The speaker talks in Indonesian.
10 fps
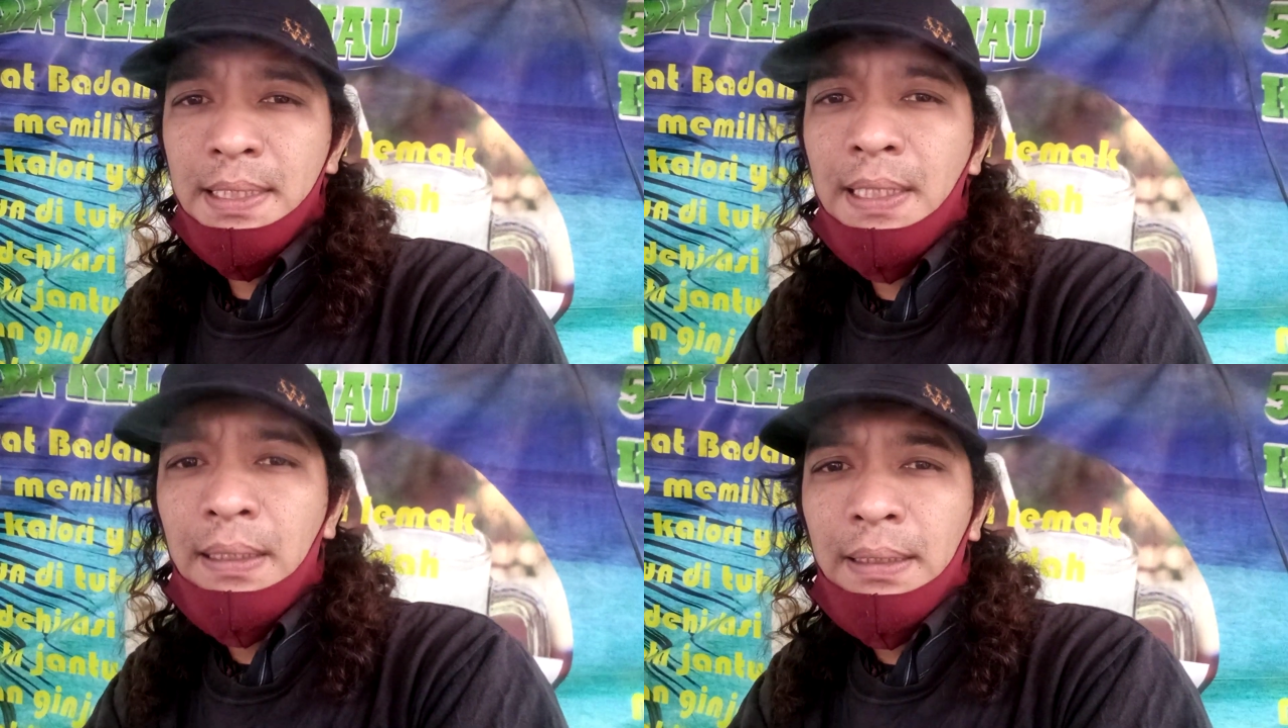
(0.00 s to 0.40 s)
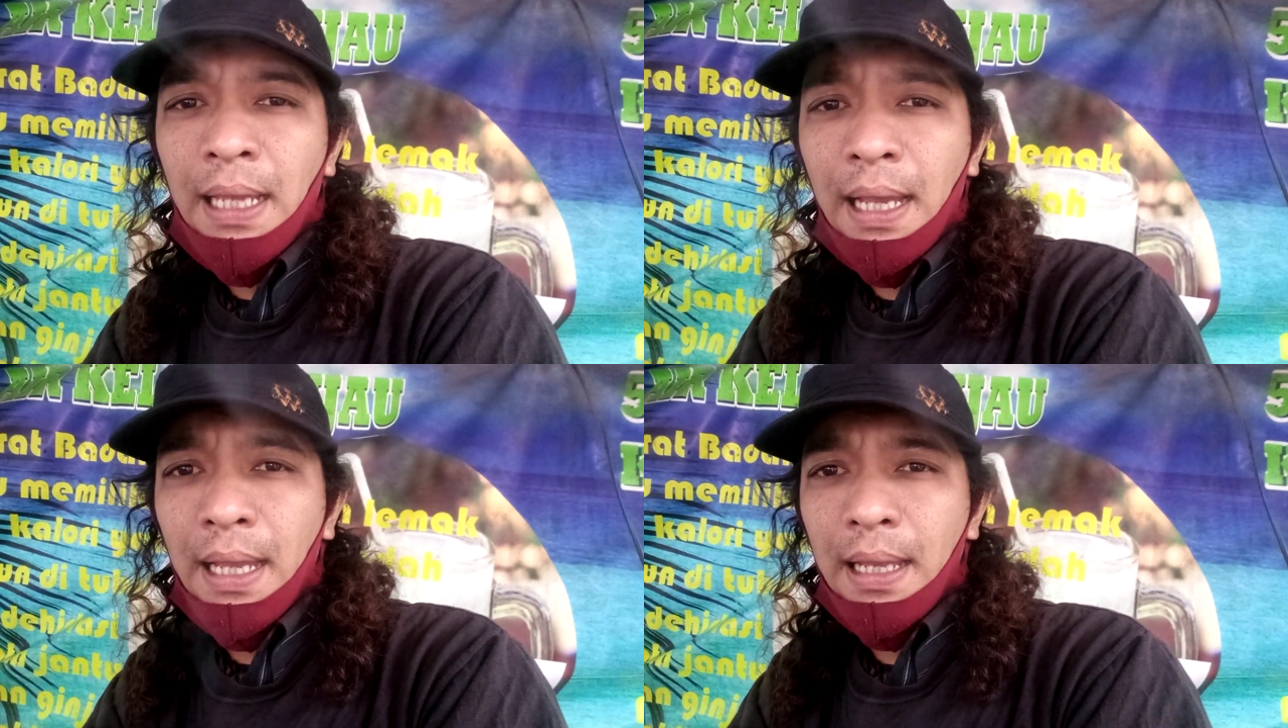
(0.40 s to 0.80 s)

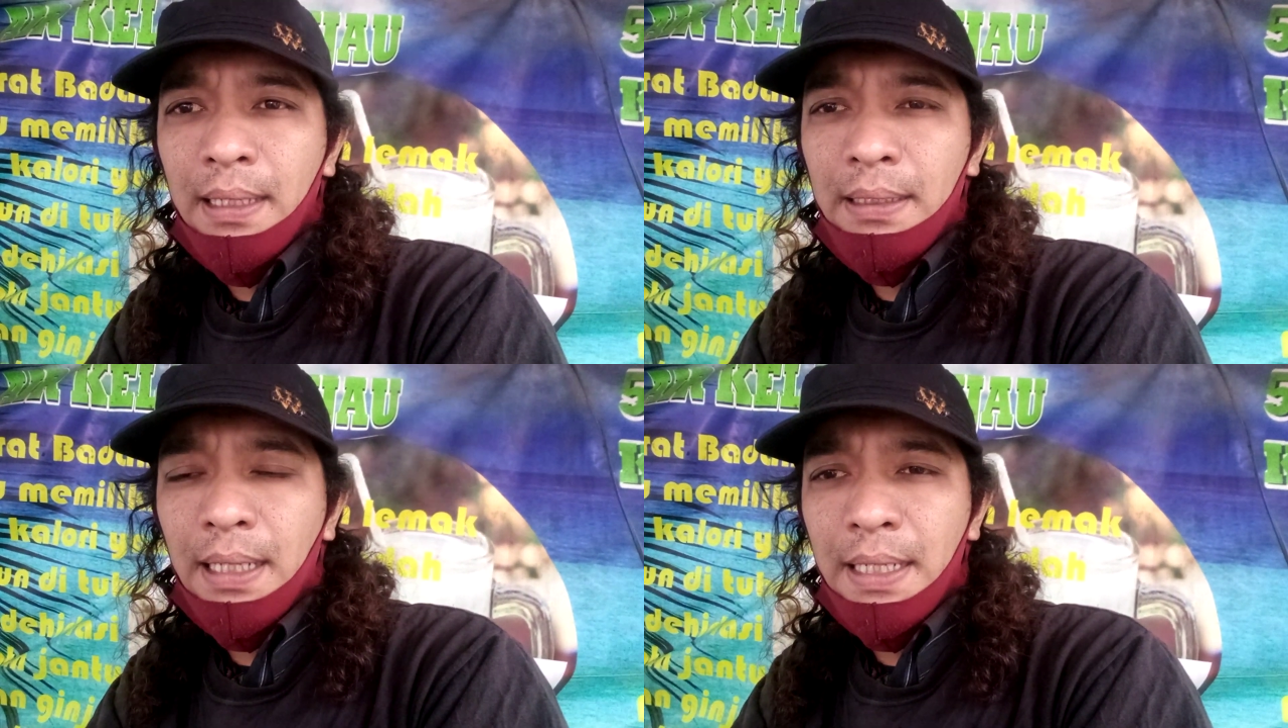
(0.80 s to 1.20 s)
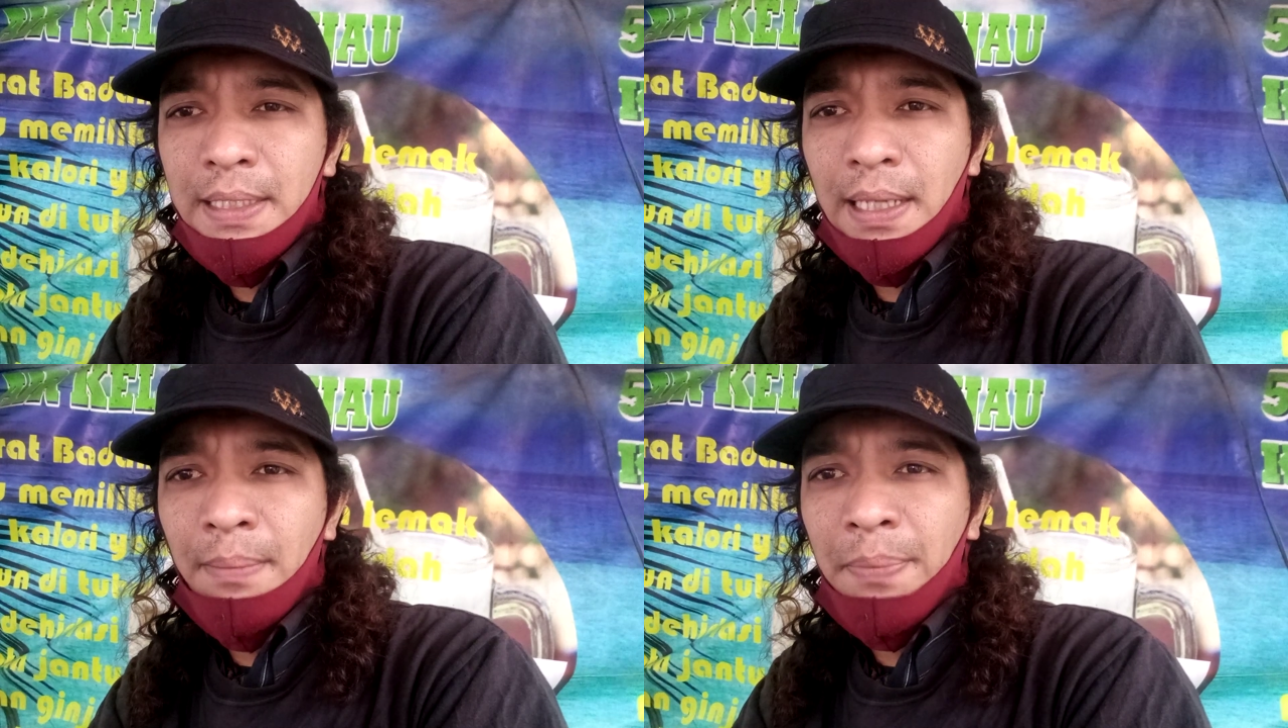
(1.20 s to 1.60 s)
cinta dari
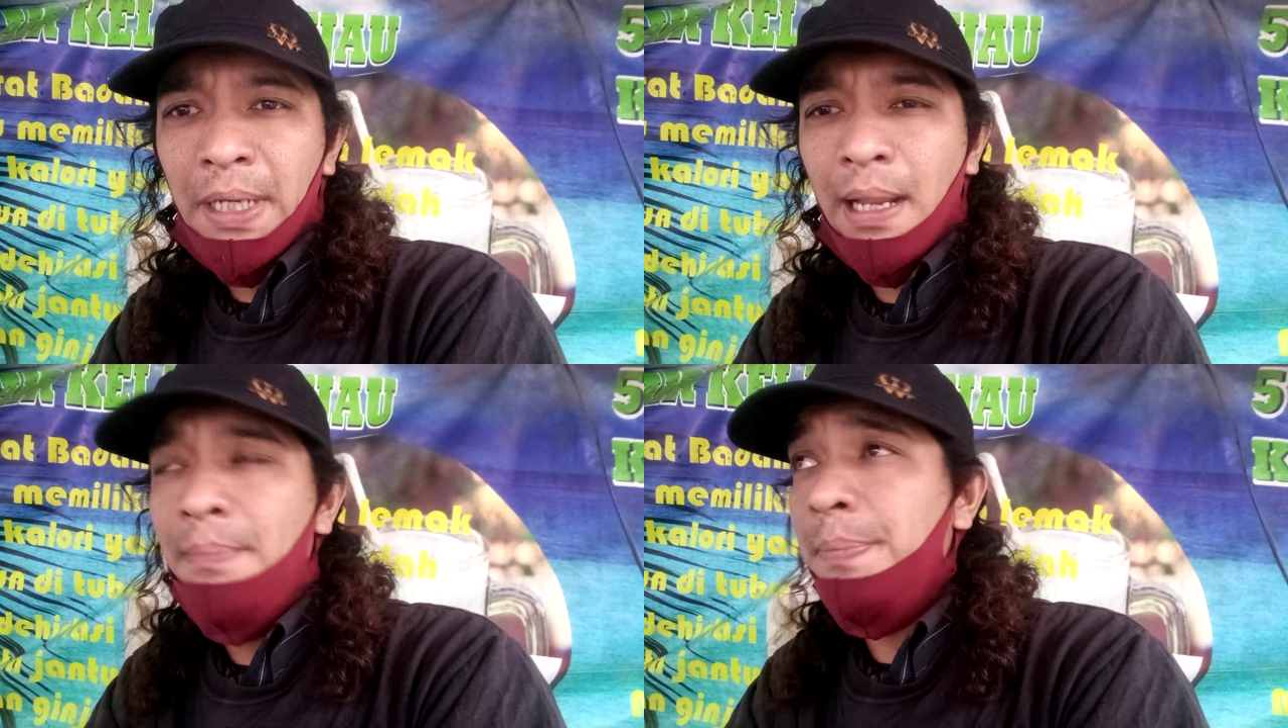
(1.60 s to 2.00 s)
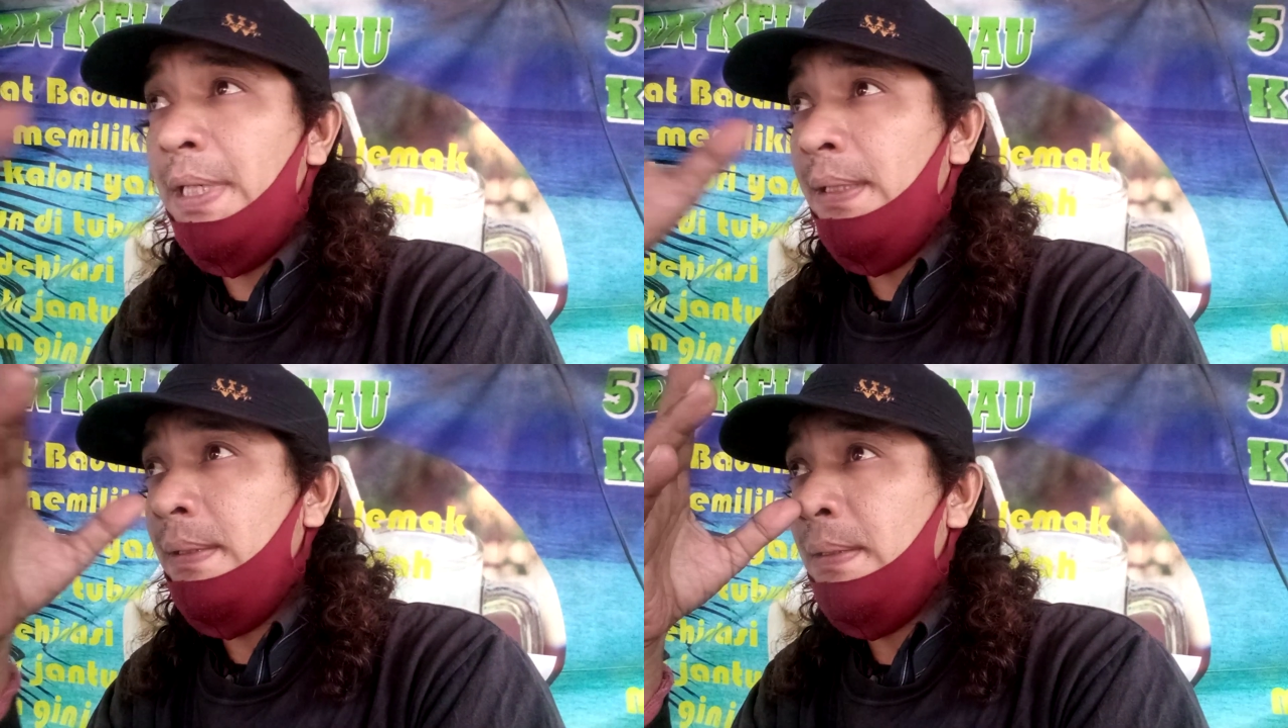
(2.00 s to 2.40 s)
sang pendamping